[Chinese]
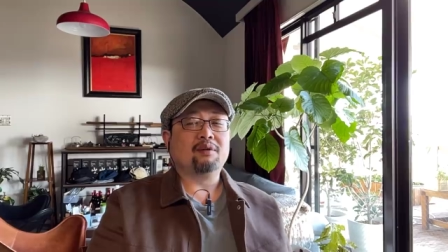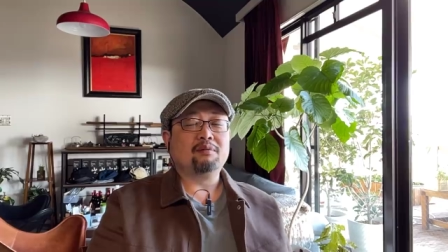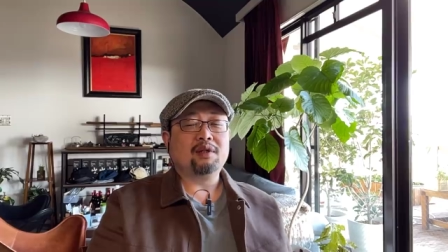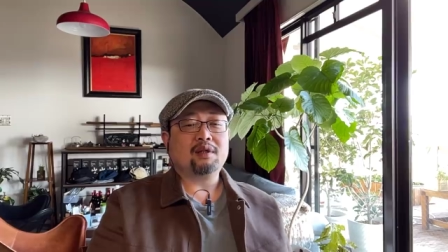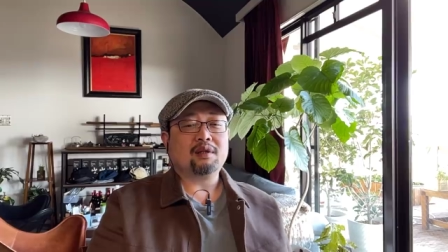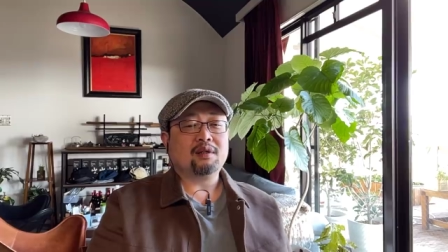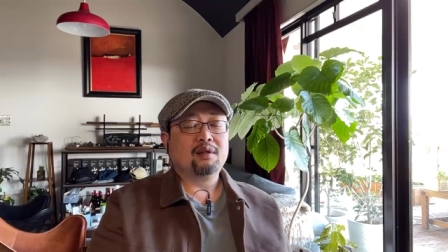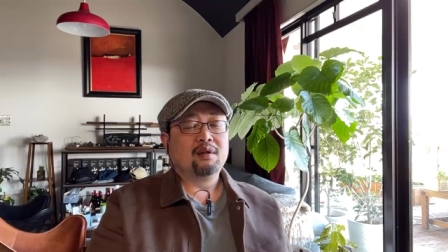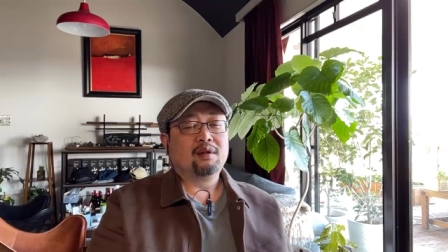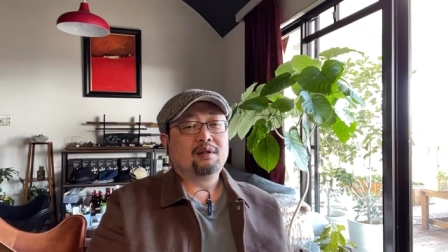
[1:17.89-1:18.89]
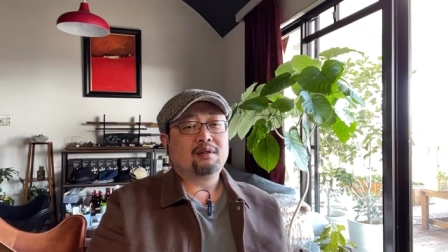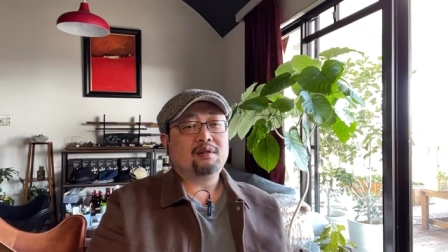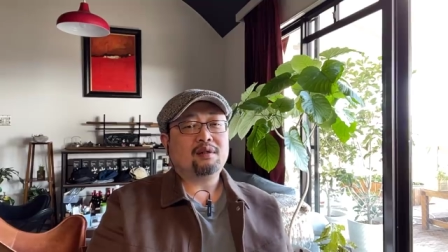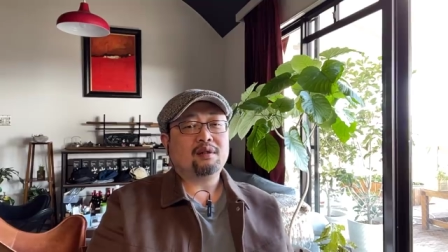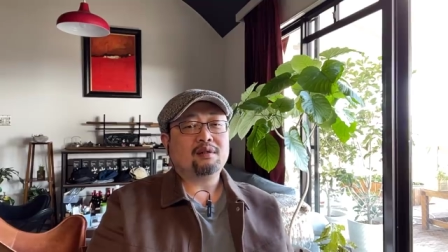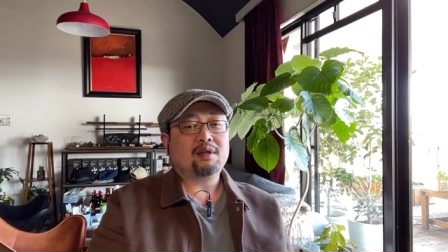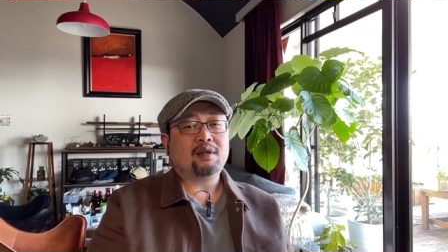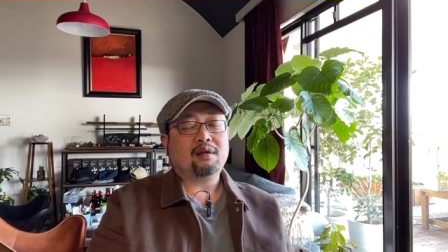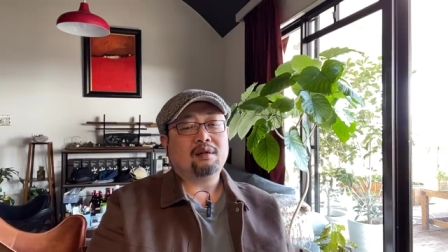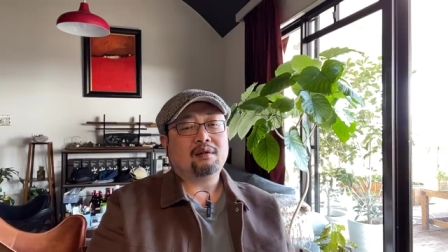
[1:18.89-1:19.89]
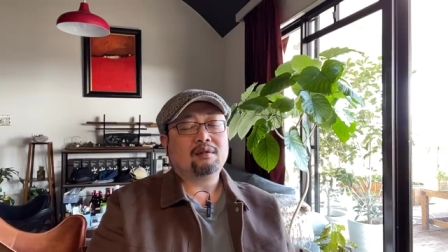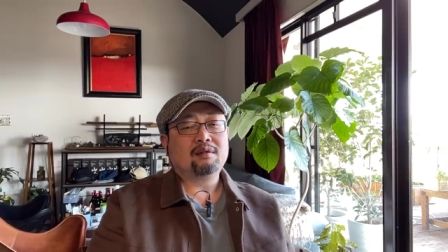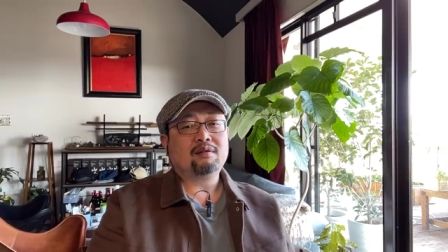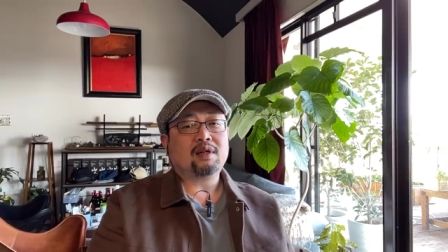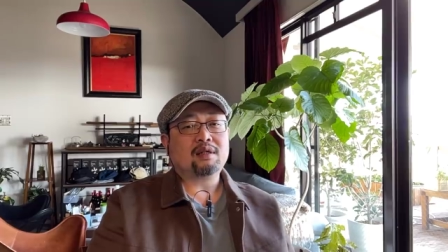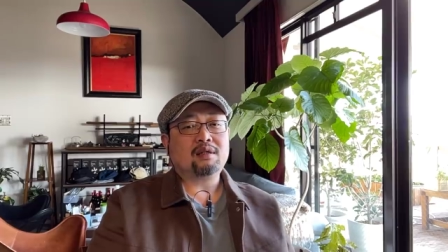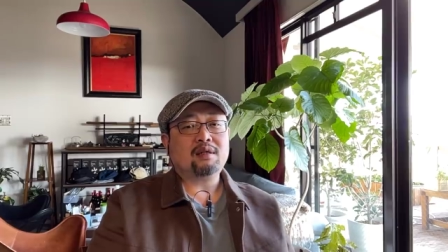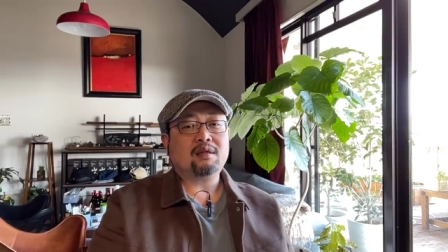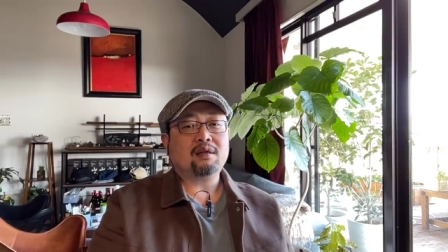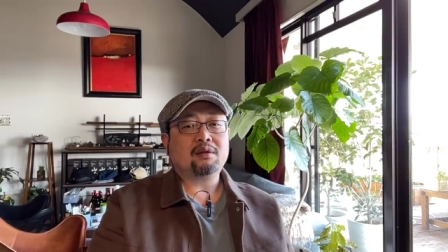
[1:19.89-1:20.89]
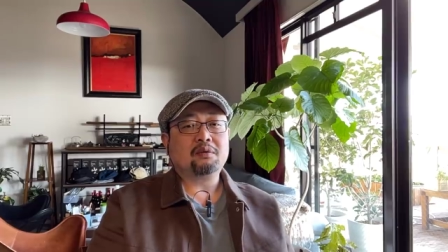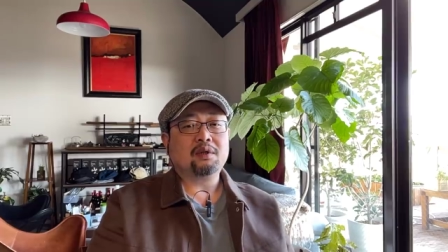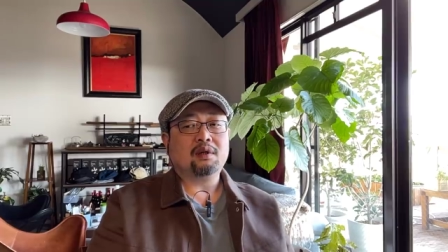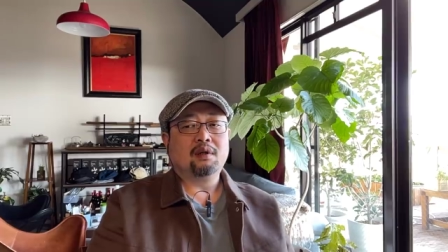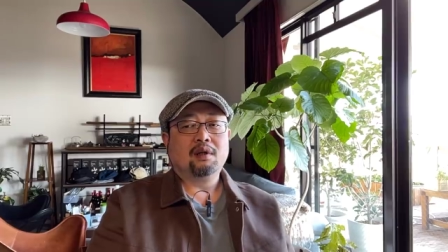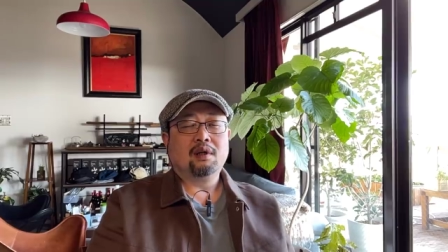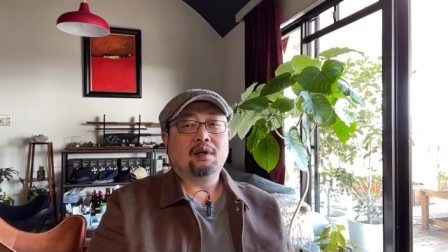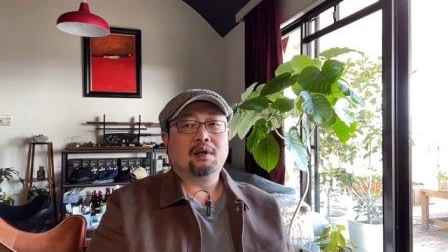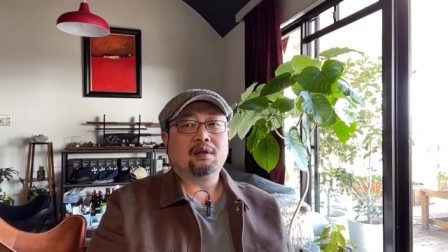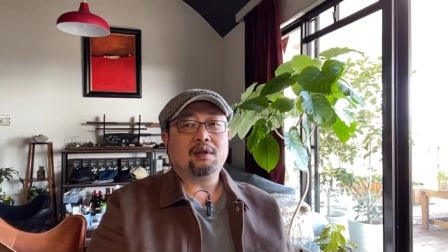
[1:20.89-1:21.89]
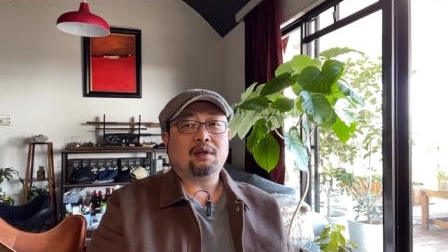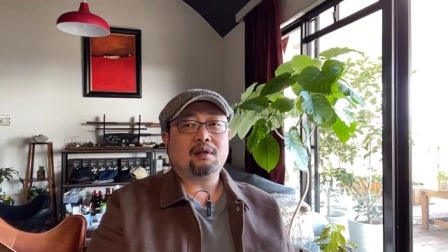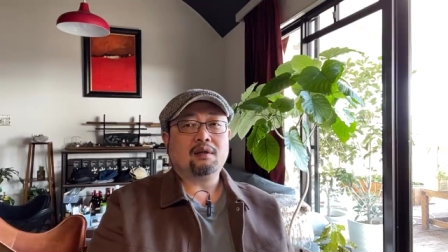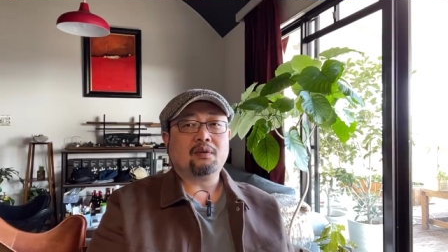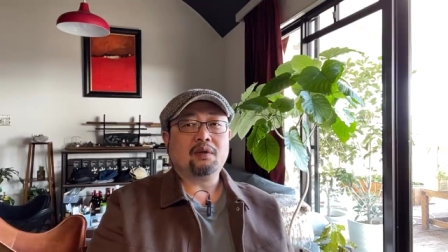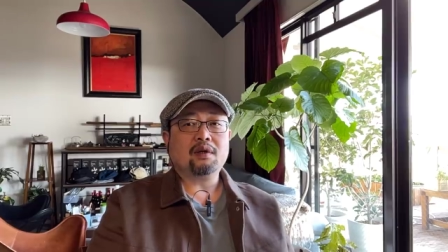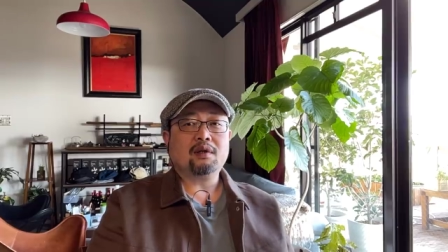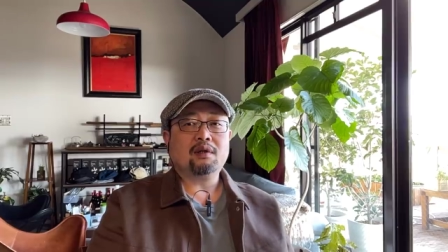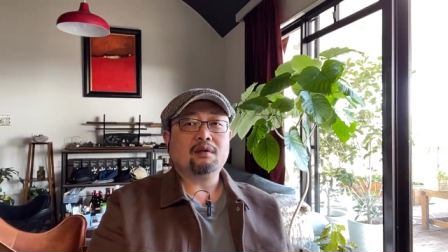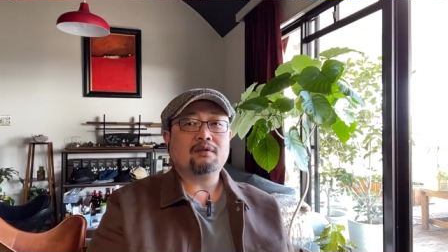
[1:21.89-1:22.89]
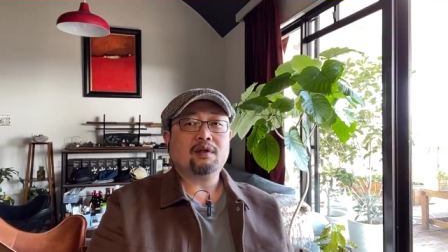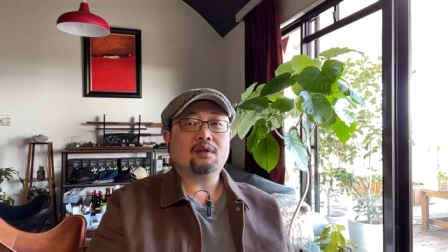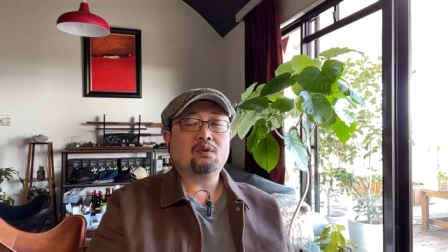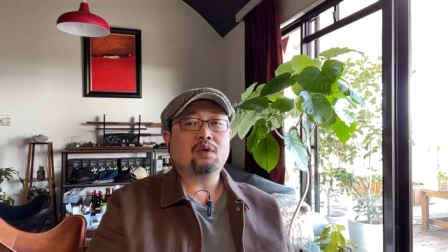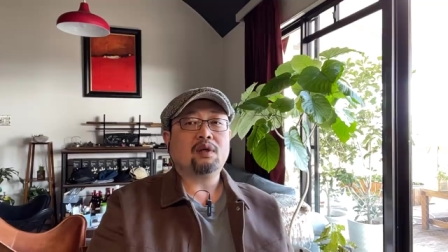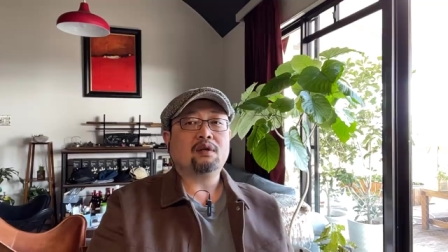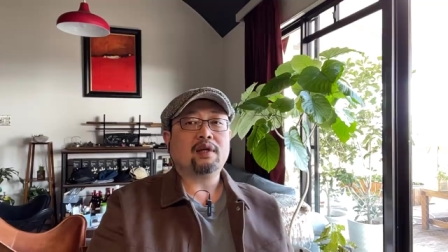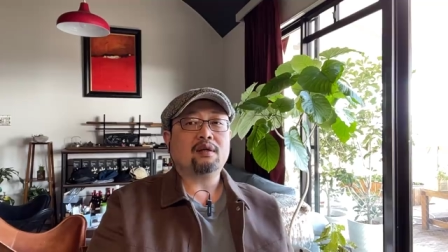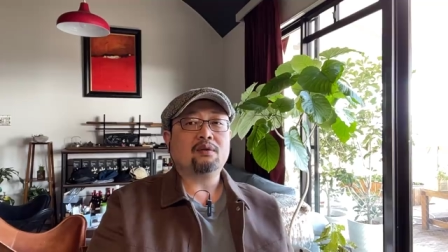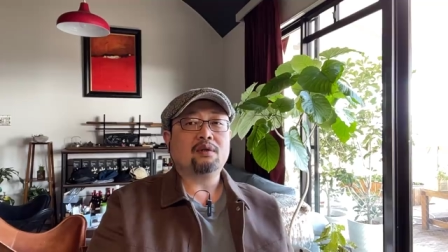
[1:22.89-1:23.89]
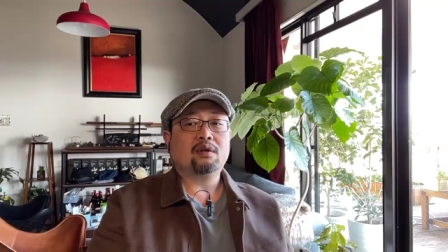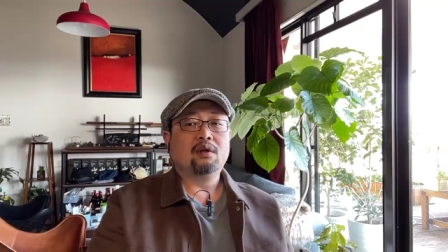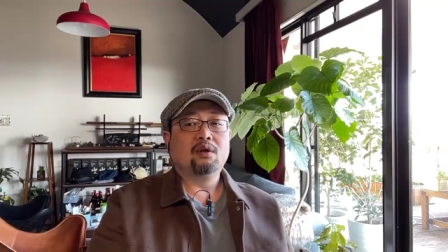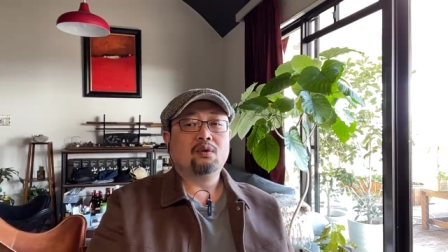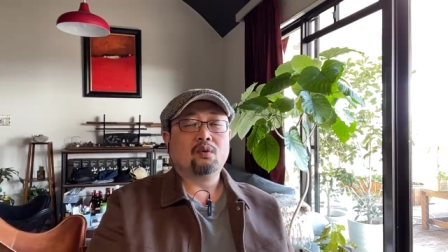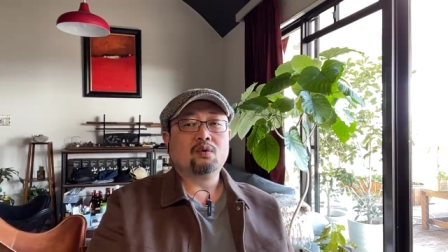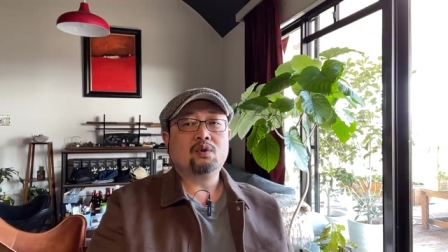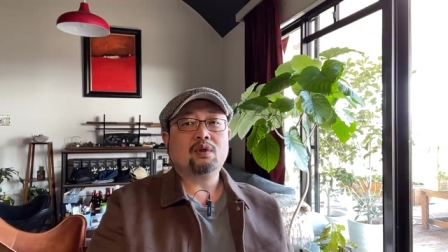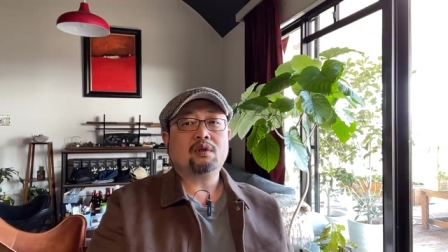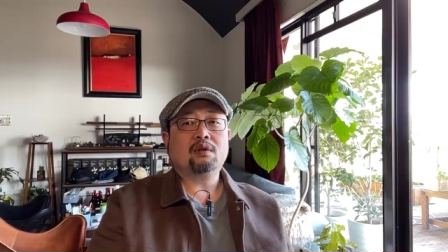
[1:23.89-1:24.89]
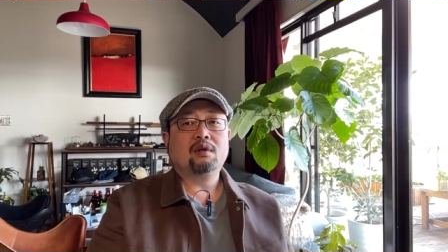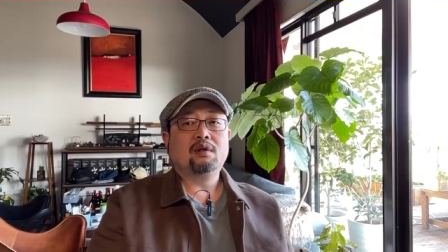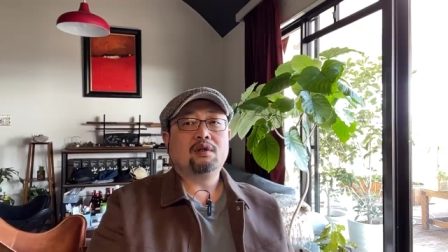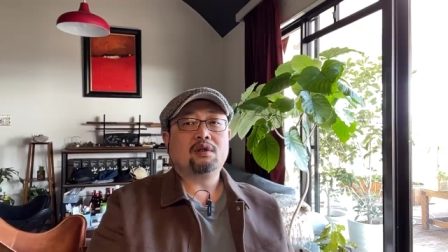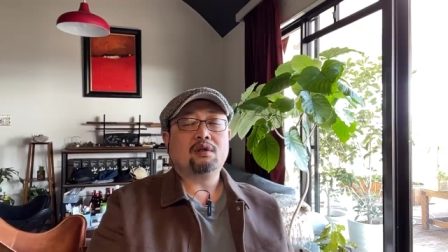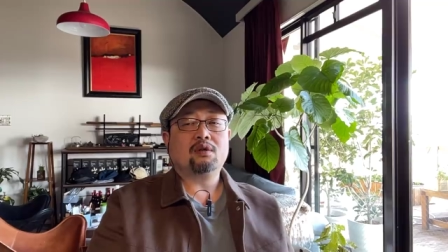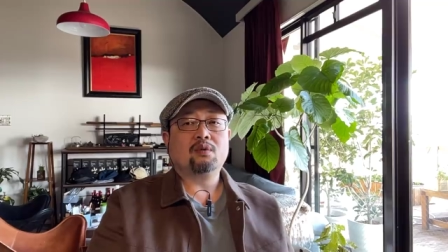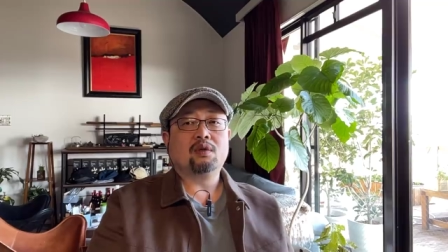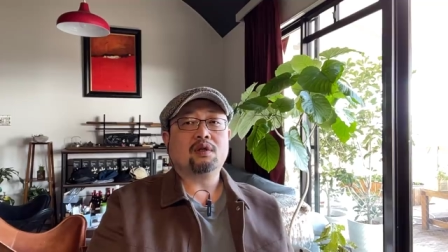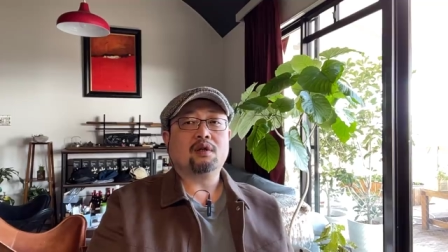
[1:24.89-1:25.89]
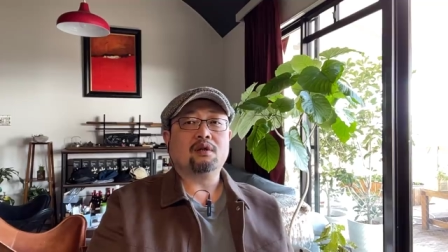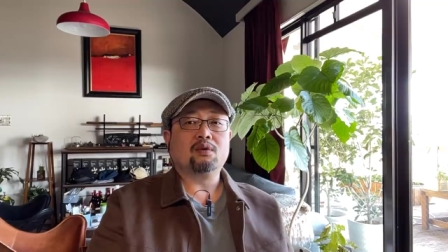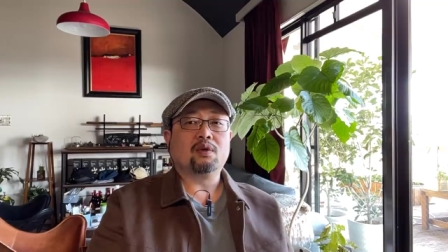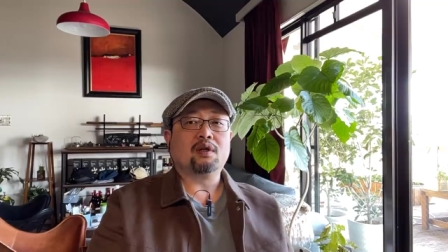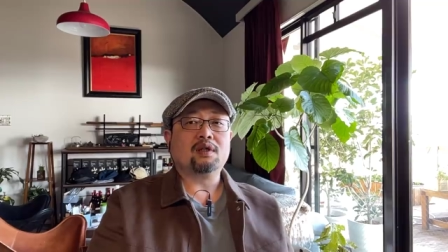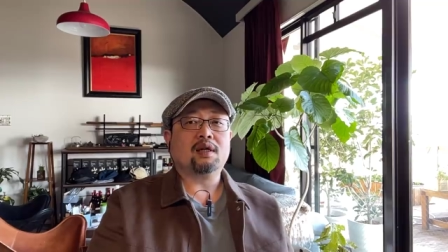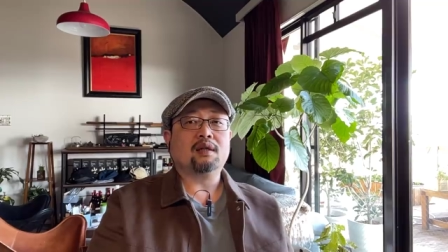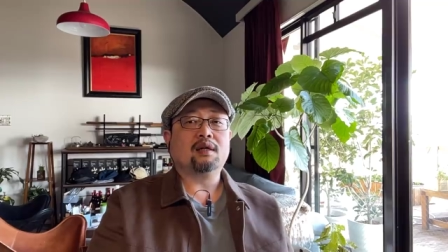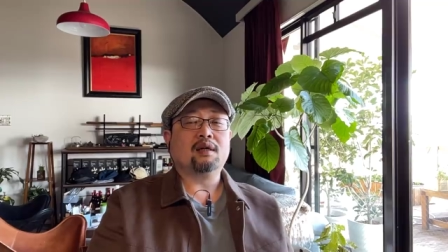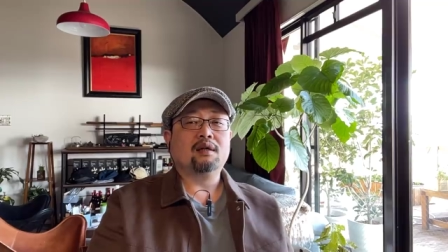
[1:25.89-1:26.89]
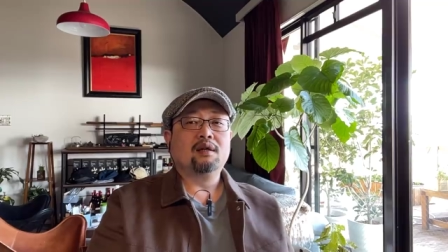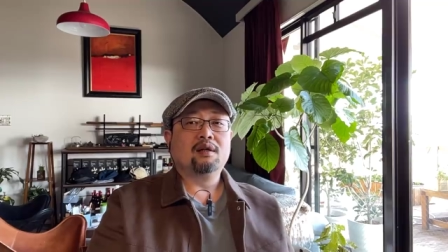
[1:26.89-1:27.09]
我们这个实际上在司法实践当中呢，呃，你有一个非常重要的点就是农村是多少多少钱，那